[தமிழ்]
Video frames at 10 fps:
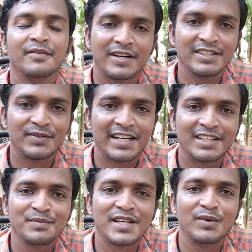ஹாய்
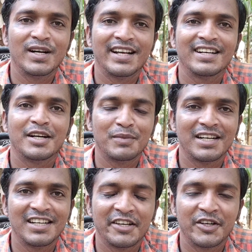ஃப்ரெண்ட்ஸ் வணக்கம் செல்வா டெக்
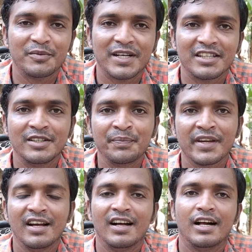நண்பர்கள் அனைவருக்கும்
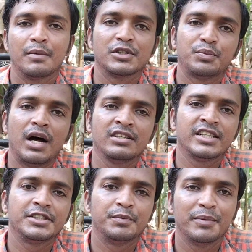வணக்கம் நம்ம
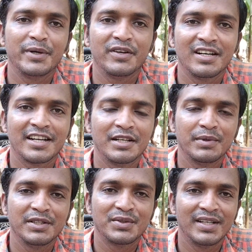ஸ்பான்சர்ஷிப் எப்படி
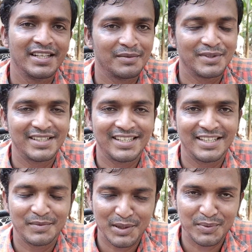வாங்குறது அப்படின்னு சொல்லிட்டு நம்ம
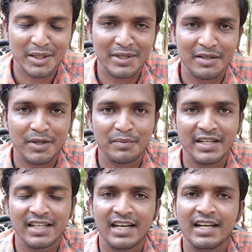சேனலில் நம்ம சப்ஸ்கிரைபர்
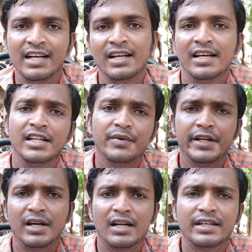கமெண்ட் பண்ணியிருந்தாங்க
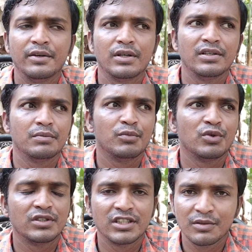இந்த வீடியோ ஆல்ரெடி ஒரு
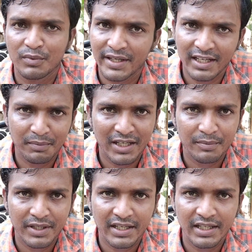மூணு வருஷத்துக்கு முன்னாடியே
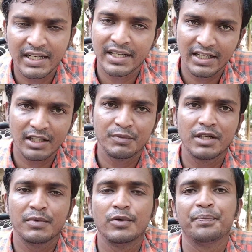நான் மேக் பண்ணியிருந்தேன்
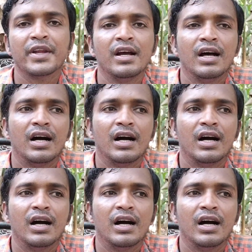இருந்தாலும் திரும்பவும்